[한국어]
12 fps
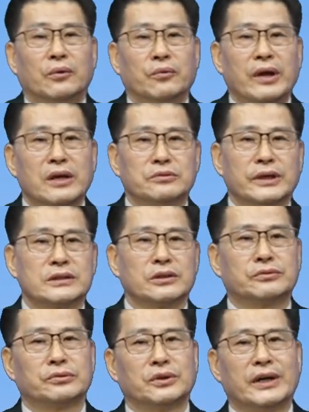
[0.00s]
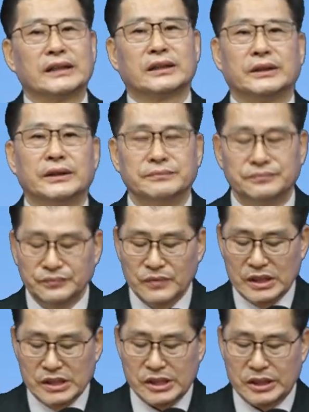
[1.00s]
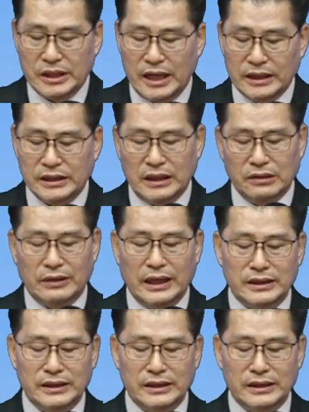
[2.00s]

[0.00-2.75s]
외국에서 들어왔던 신학이라고